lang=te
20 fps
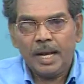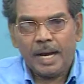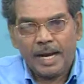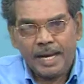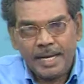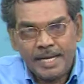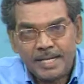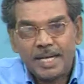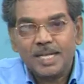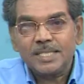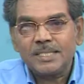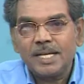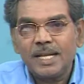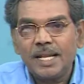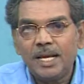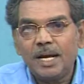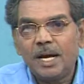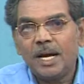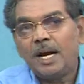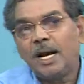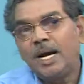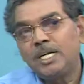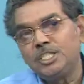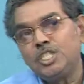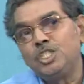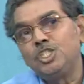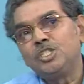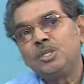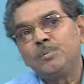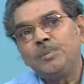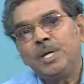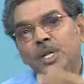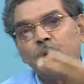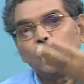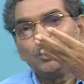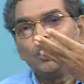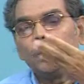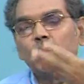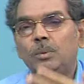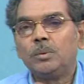అయినా సరే ఆశించిన
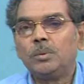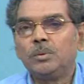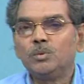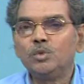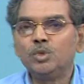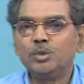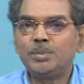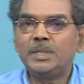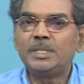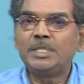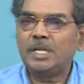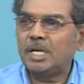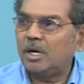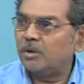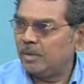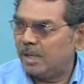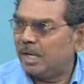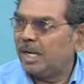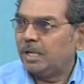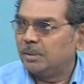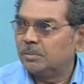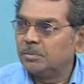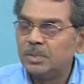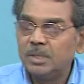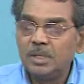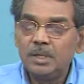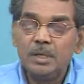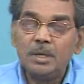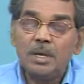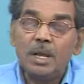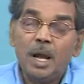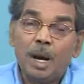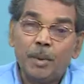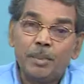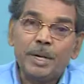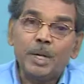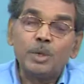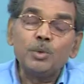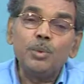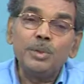మేరకు ఉత్పత్తి రావడంలే
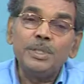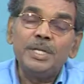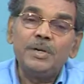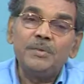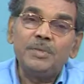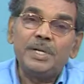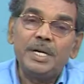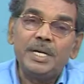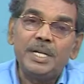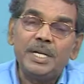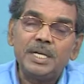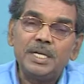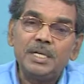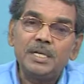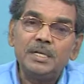అప్పుడు అనుకుంది ఏంటంటే